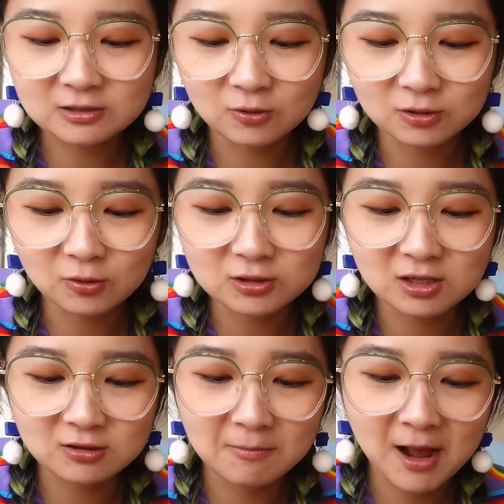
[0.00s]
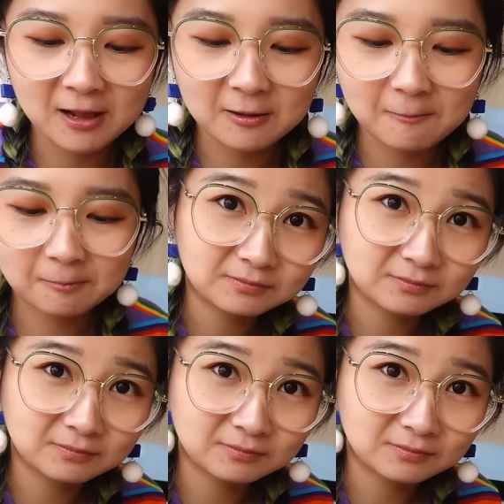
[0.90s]
肘子都是整着卖
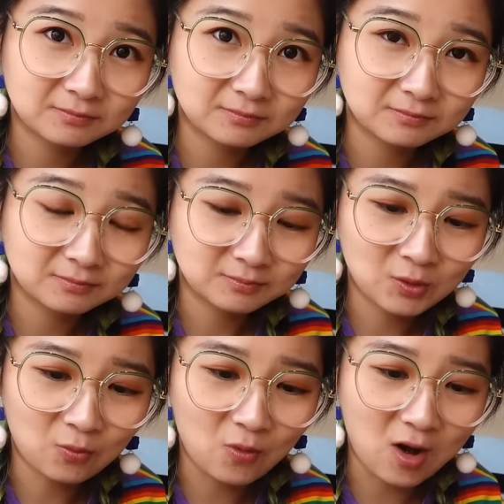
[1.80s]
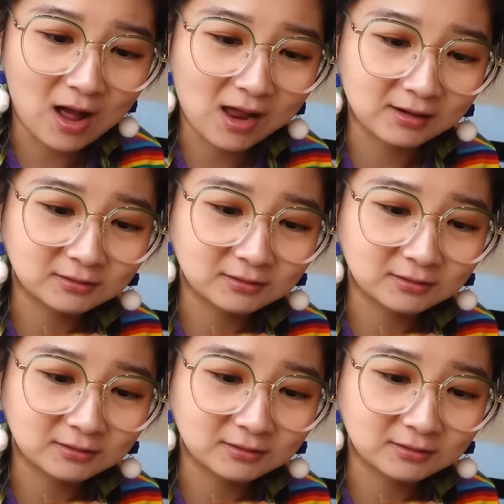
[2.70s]
的。哇，